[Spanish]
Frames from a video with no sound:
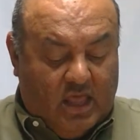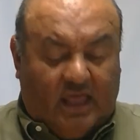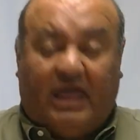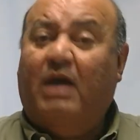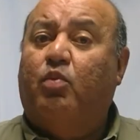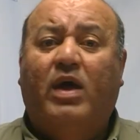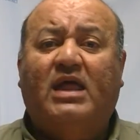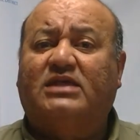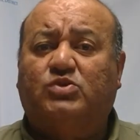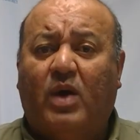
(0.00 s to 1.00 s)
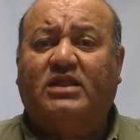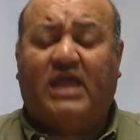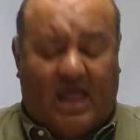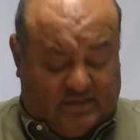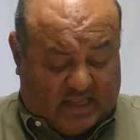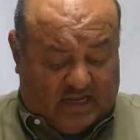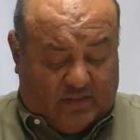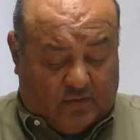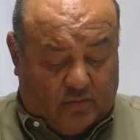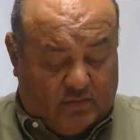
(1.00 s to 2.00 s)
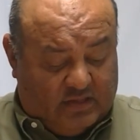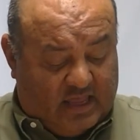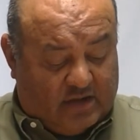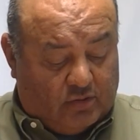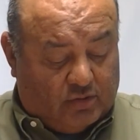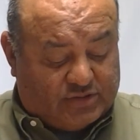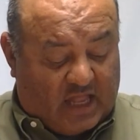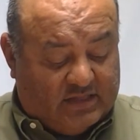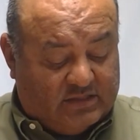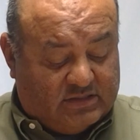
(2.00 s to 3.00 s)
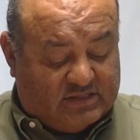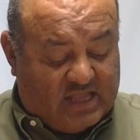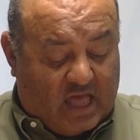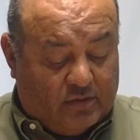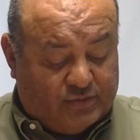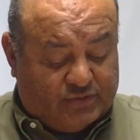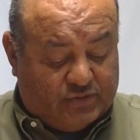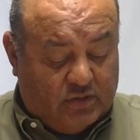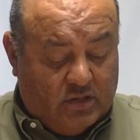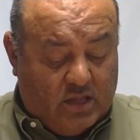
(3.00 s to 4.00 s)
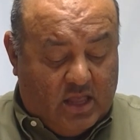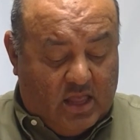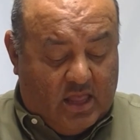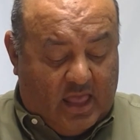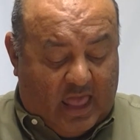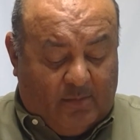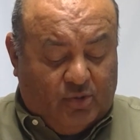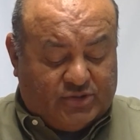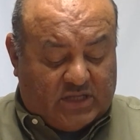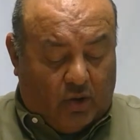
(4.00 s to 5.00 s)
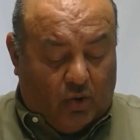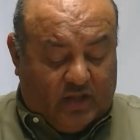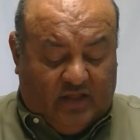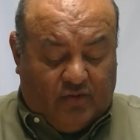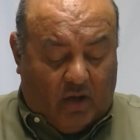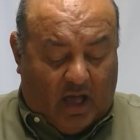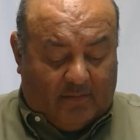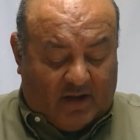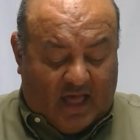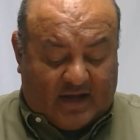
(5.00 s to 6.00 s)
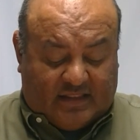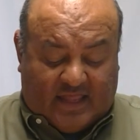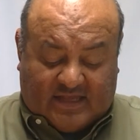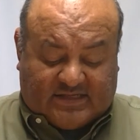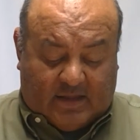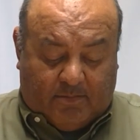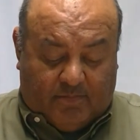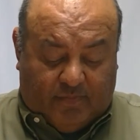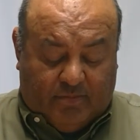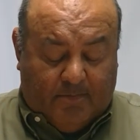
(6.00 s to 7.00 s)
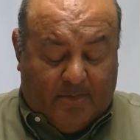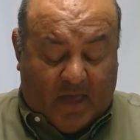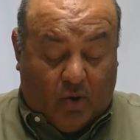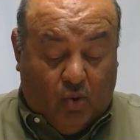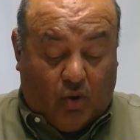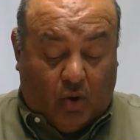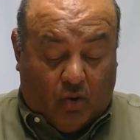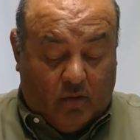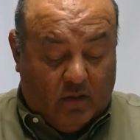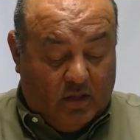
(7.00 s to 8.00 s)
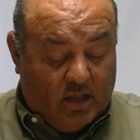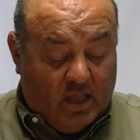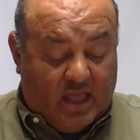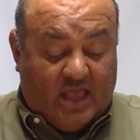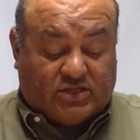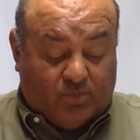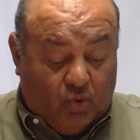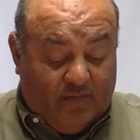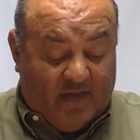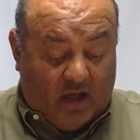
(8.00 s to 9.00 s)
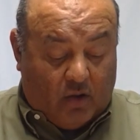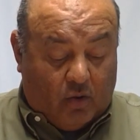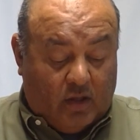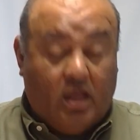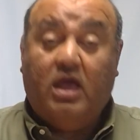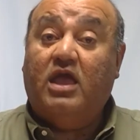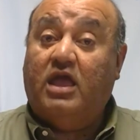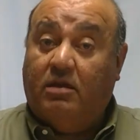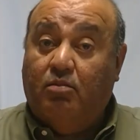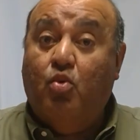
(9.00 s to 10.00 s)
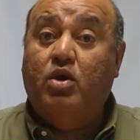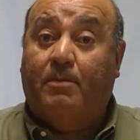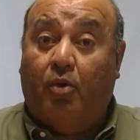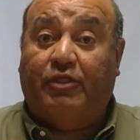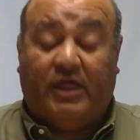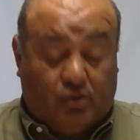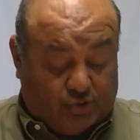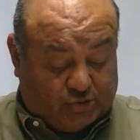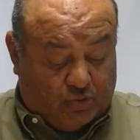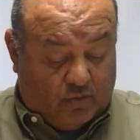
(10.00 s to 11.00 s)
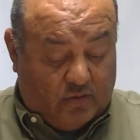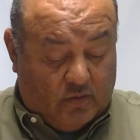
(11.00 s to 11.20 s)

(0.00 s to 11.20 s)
Qué buena suerte han tenido, dijeron los ancianos. Hemos oído hablar de ese bejuco. Es muy viejo y muy poderoso.